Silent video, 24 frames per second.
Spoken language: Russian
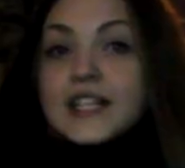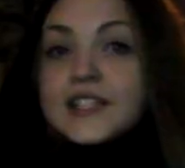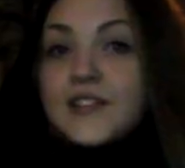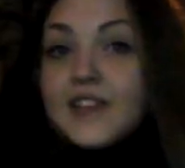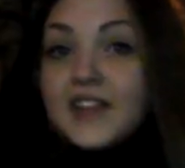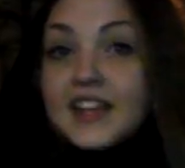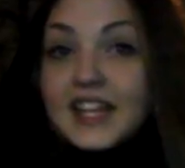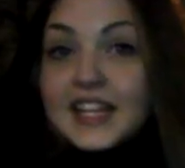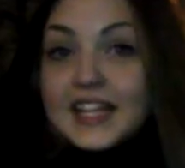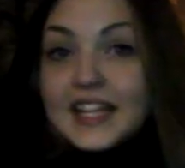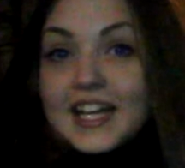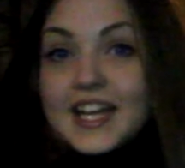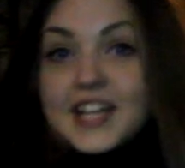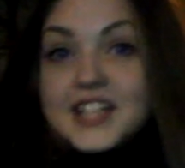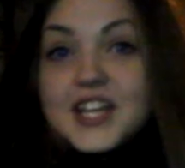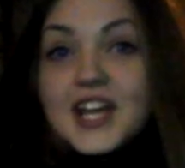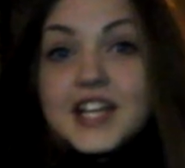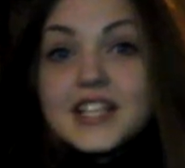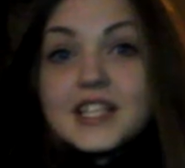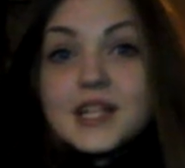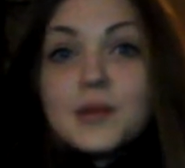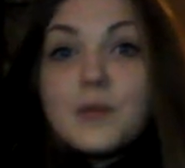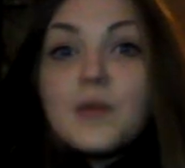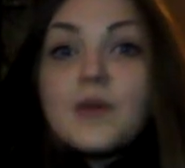
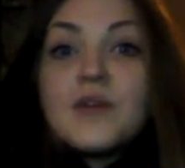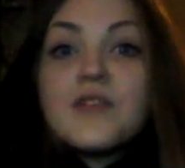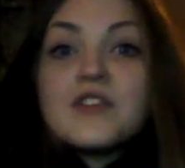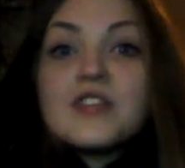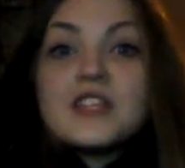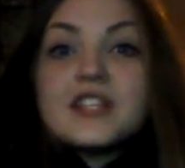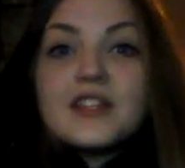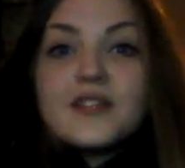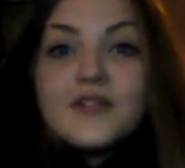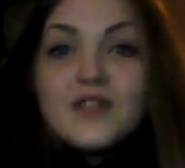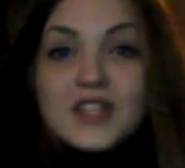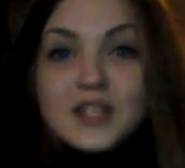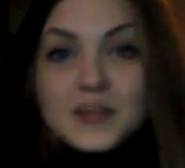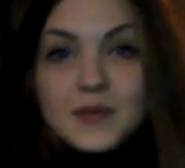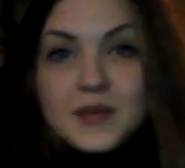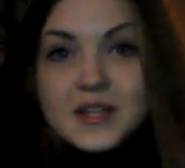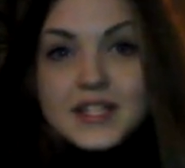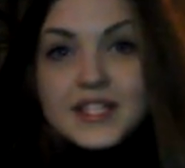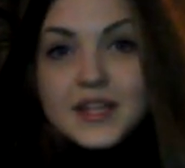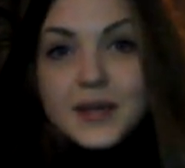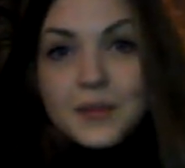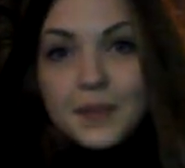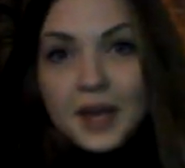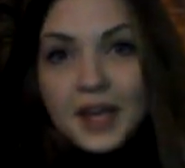Светоотражатель повысит
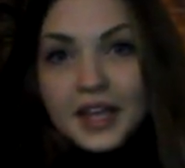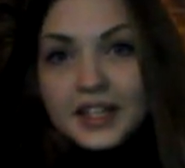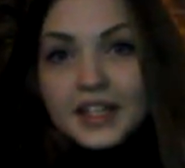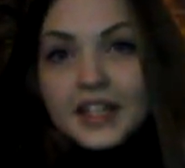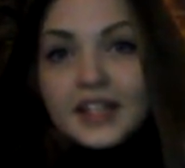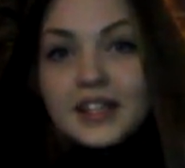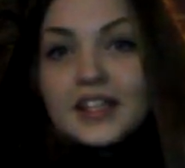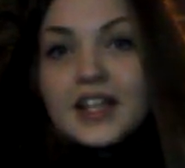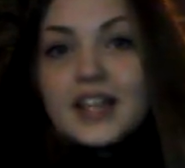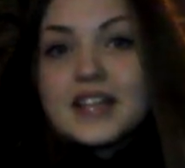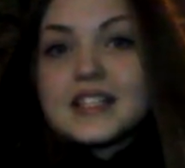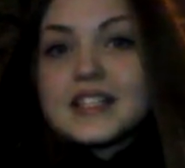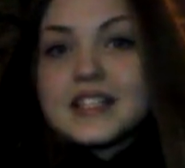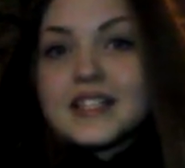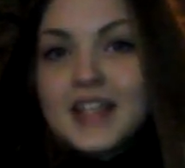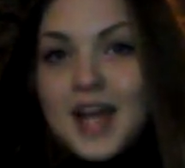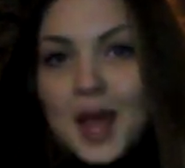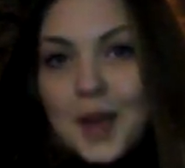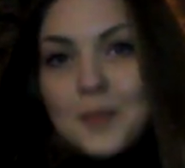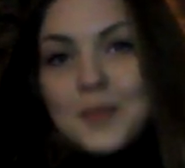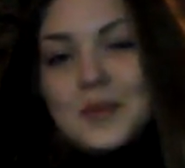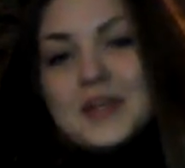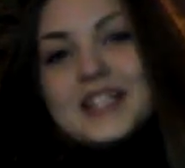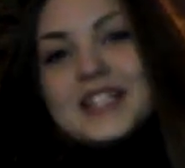видимость объекта до
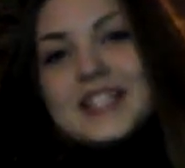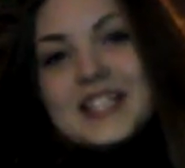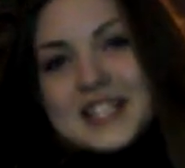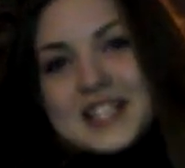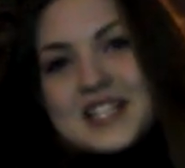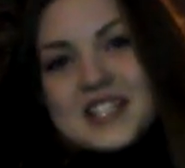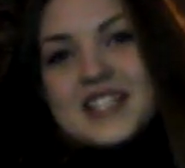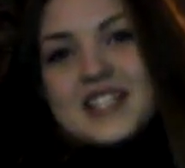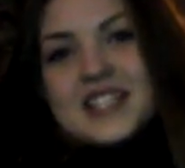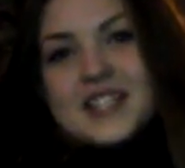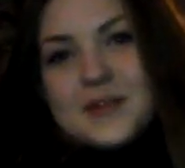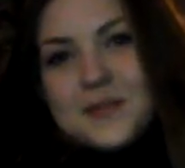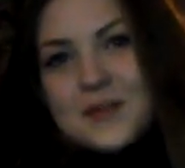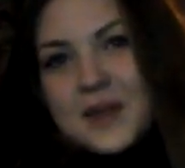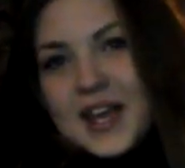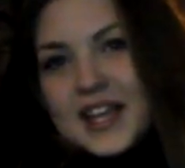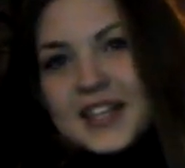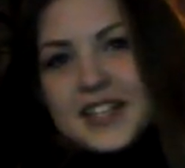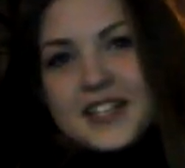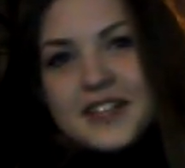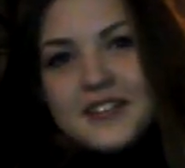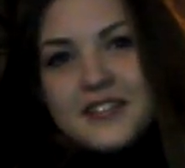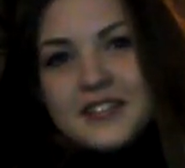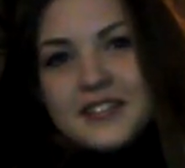150
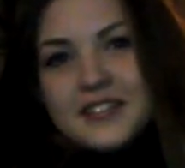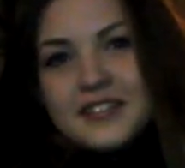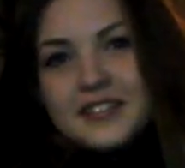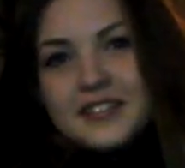метров.